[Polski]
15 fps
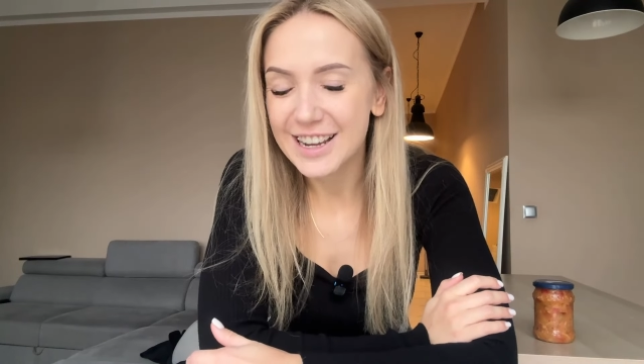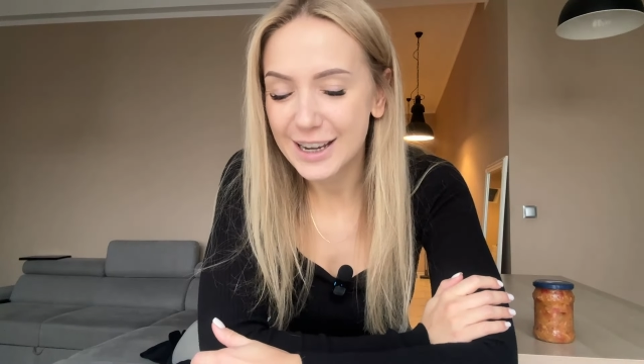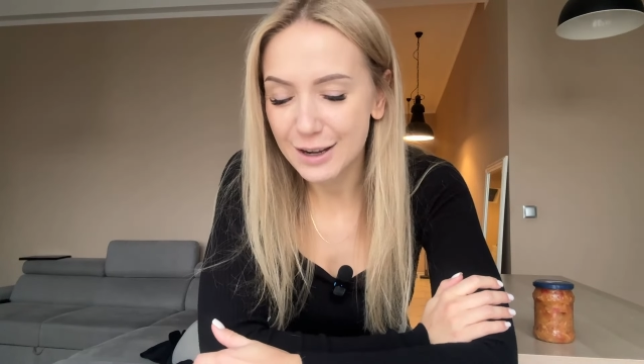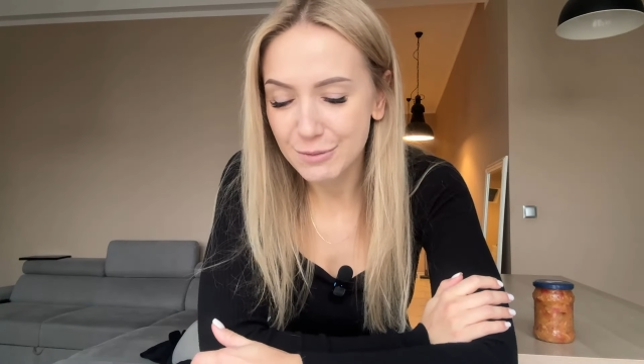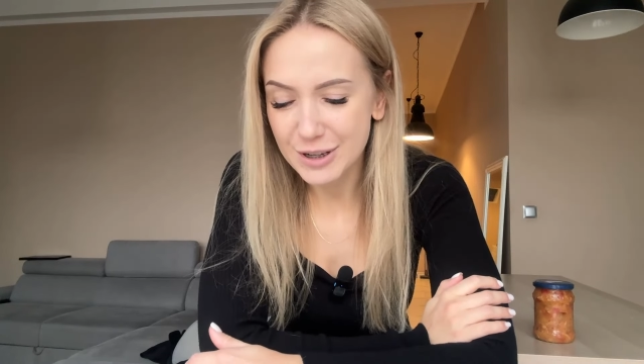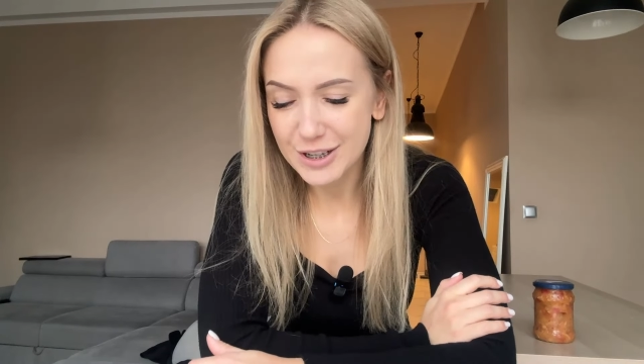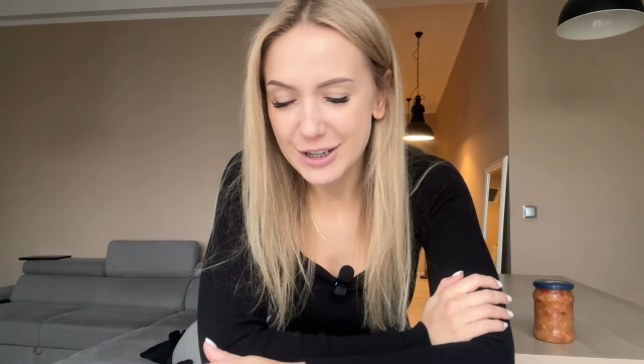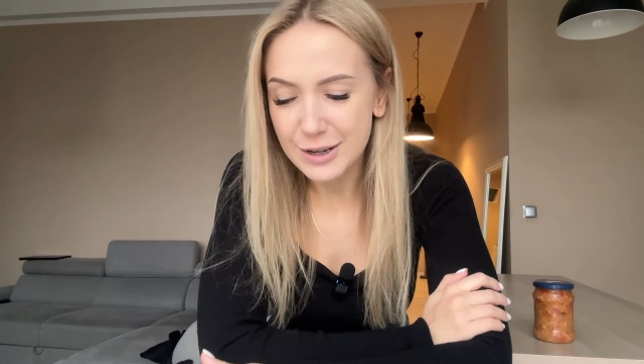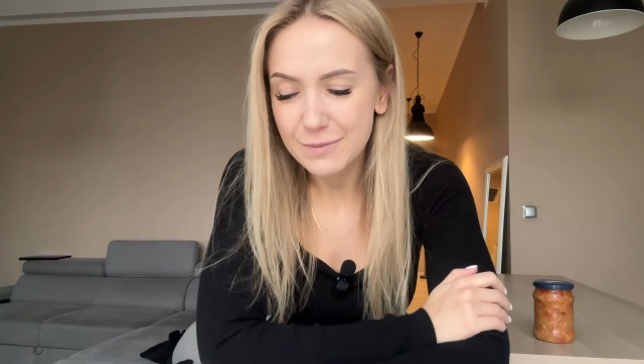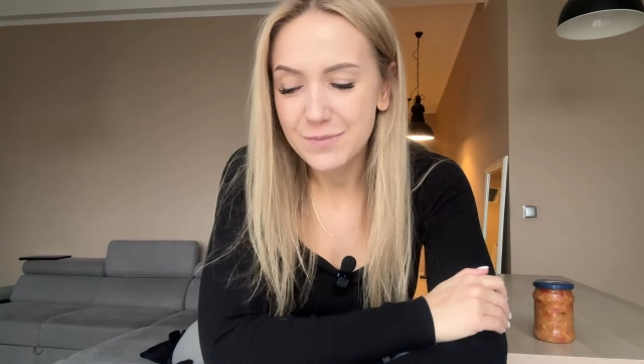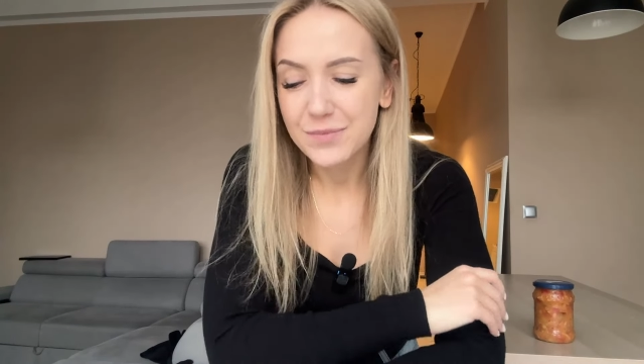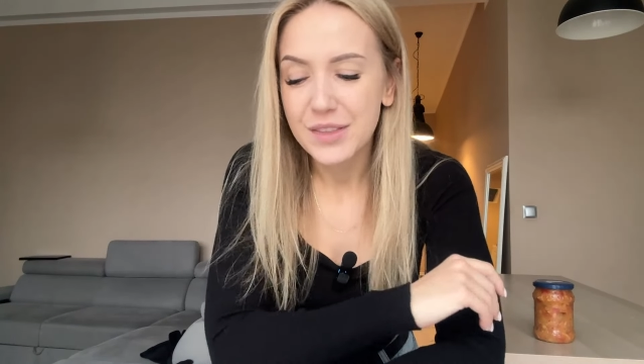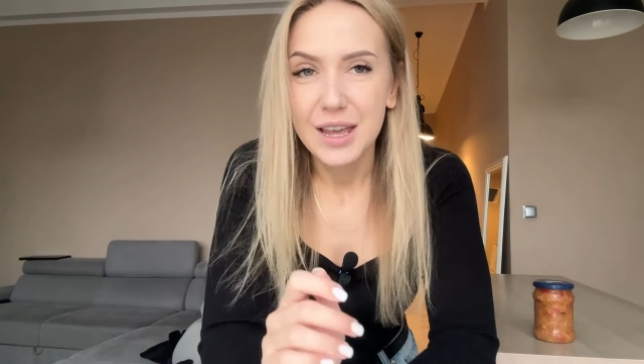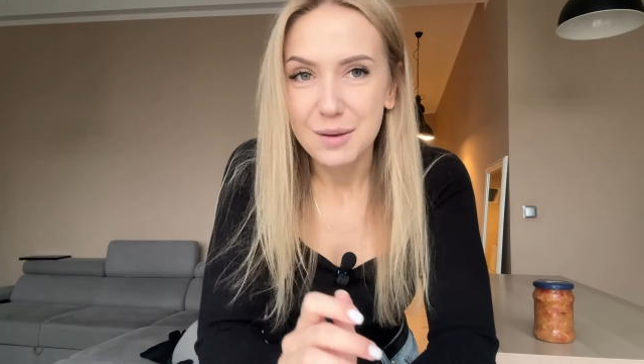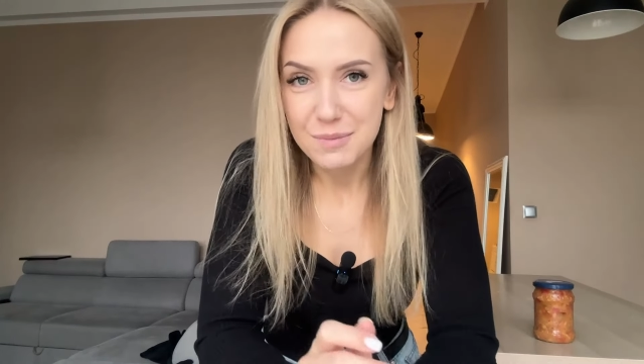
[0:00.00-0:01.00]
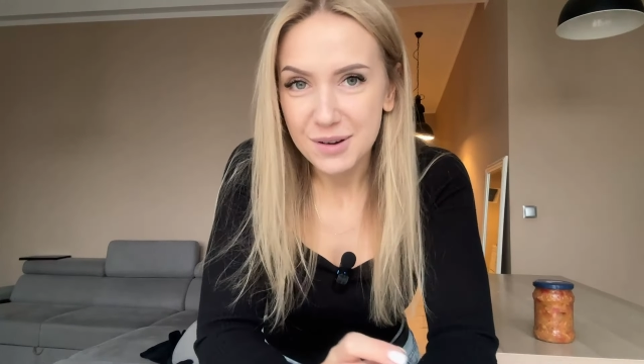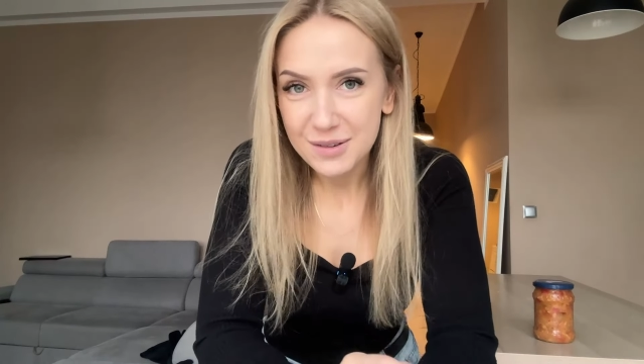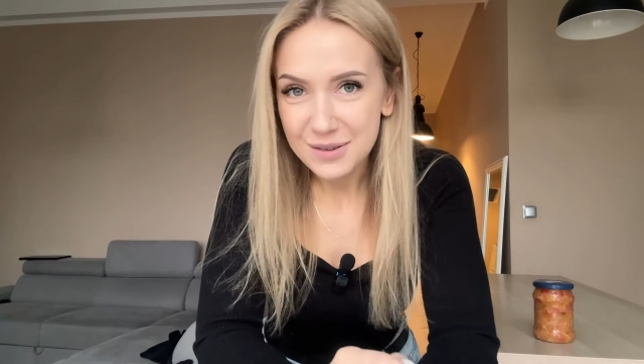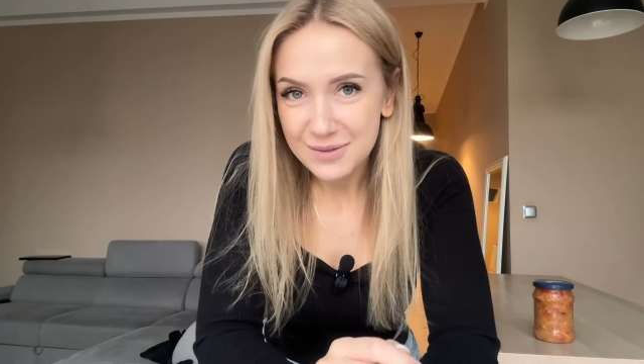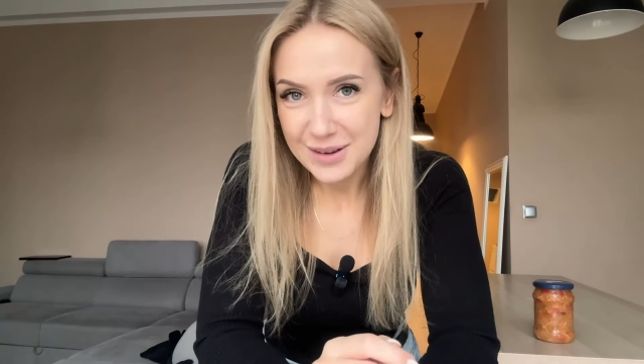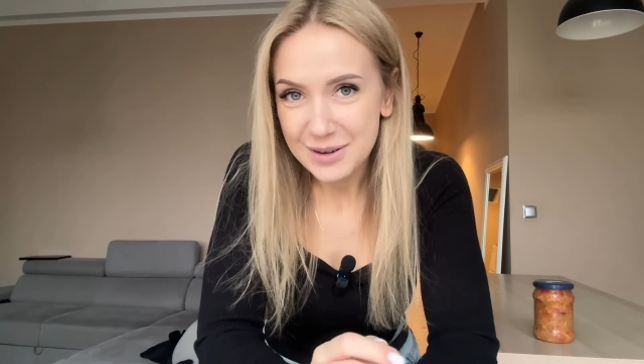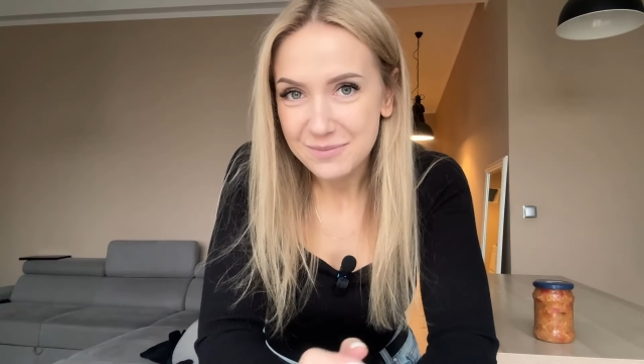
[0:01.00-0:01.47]
Glikemiczny. I
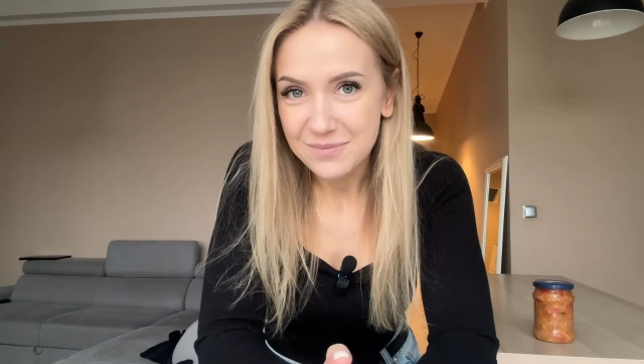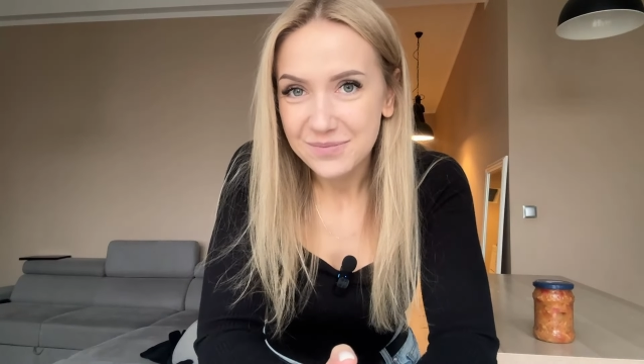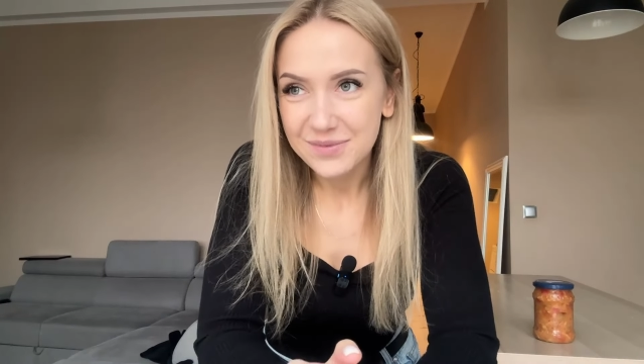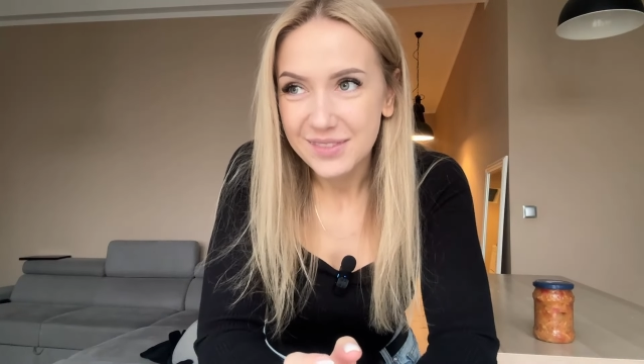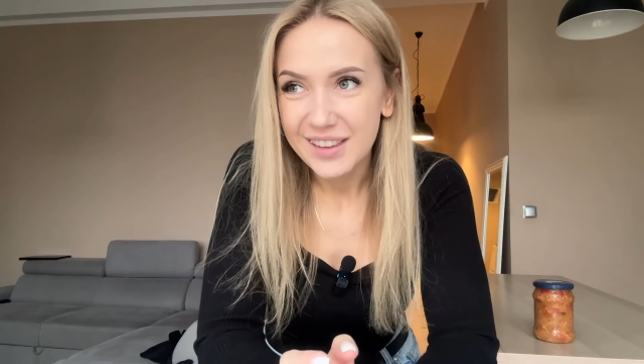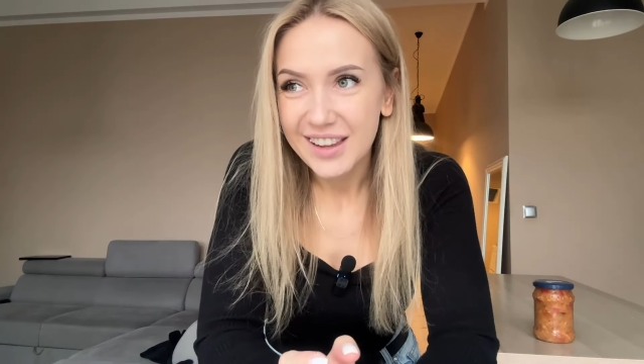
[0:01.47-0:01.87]
powiem Wam,